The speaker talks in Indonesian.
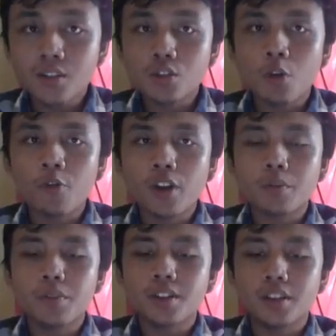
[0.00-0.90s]

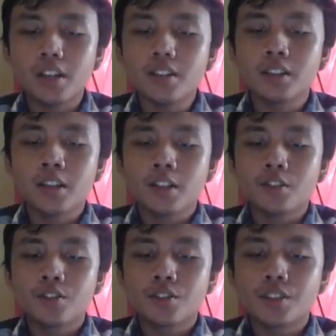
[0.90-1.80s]
software bisnis
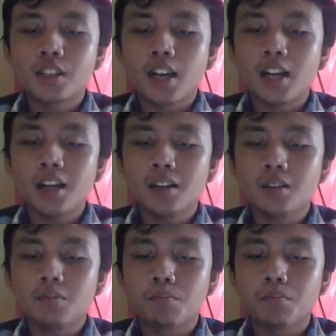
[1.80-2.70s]
skala
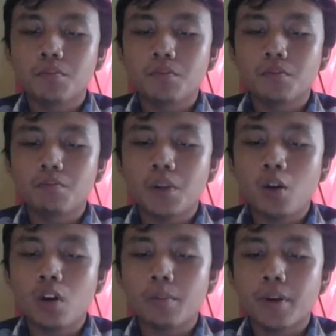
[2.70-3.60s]

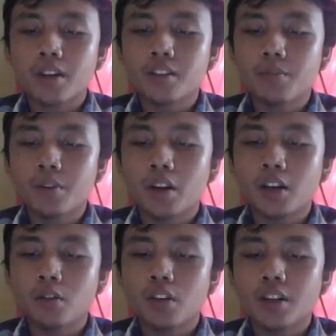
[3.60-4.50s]
bahwa versi
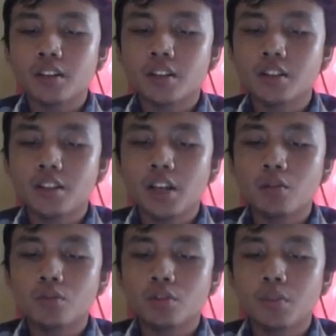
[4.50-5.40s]
perangkat lunak yang tersedia
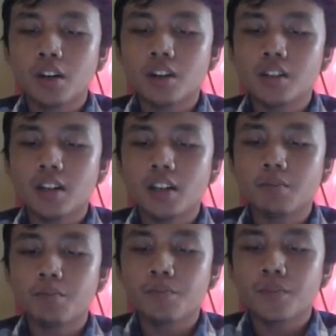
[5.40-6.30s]
untuk bekerja dan
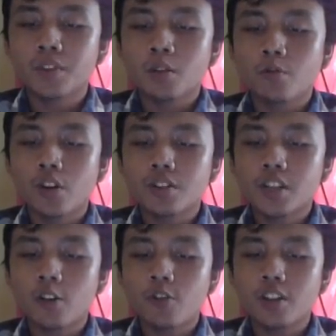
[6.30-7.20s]

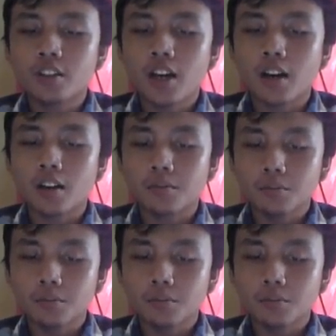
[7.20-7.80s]
ponsel pintar